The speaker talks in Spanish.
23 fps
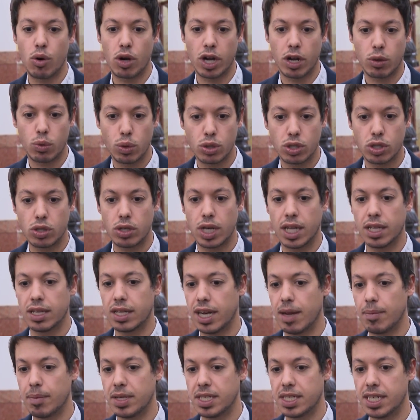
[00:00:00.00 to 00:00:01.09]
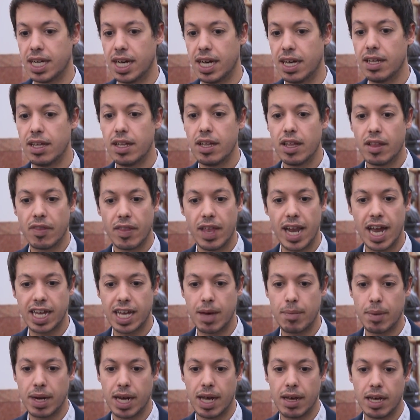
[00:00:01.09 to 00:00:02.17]
un recurso ante la mesa de la
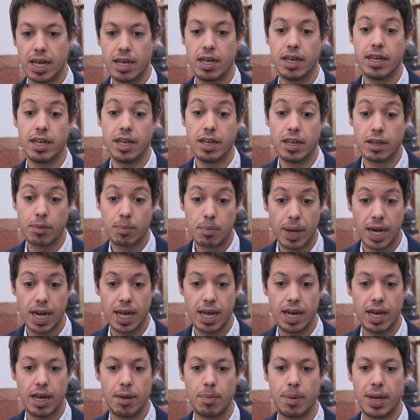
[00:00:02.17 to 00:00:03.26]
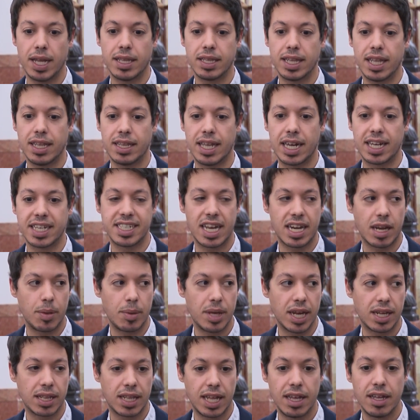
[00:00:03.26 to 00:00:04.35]
Cámara eh, para, intentar que se
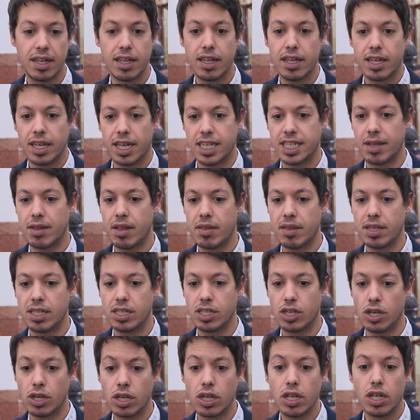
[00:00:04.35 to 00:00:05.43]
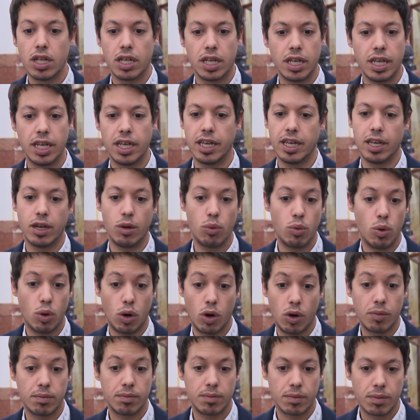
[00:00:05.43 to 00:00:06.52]
revierta esa decisión y
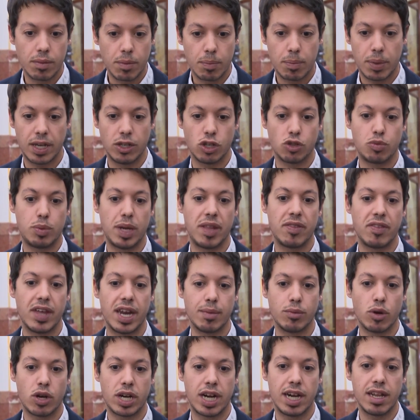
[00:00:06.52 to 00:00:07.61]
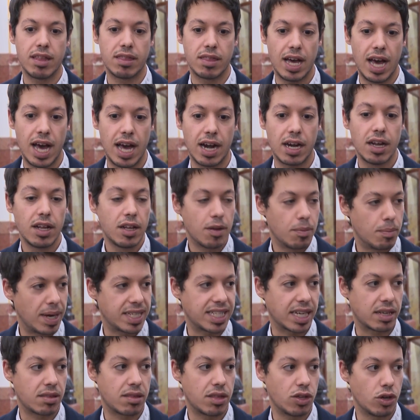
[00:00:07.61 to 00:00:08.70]
luego mm, nos plantearemos realizar
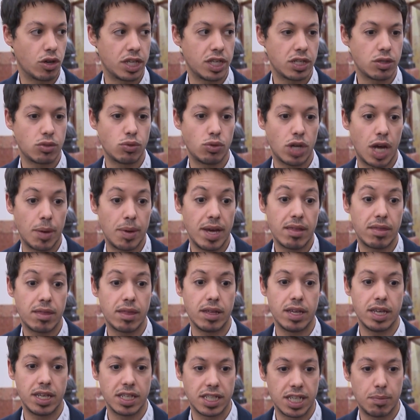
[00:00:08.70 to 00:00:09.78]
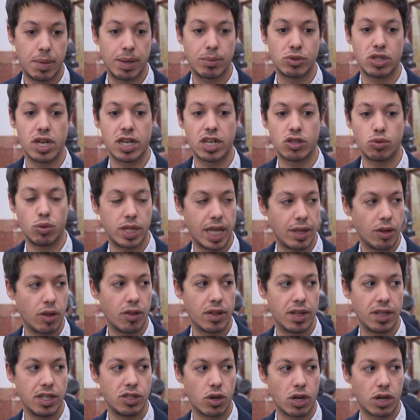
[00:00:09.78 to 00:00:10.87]
más acciones una vez sepamos el resultado
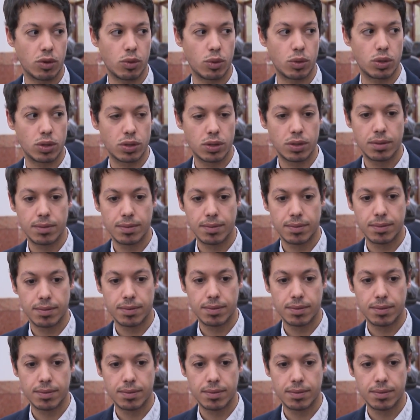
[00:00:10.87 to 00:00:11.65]
de dicho recurso.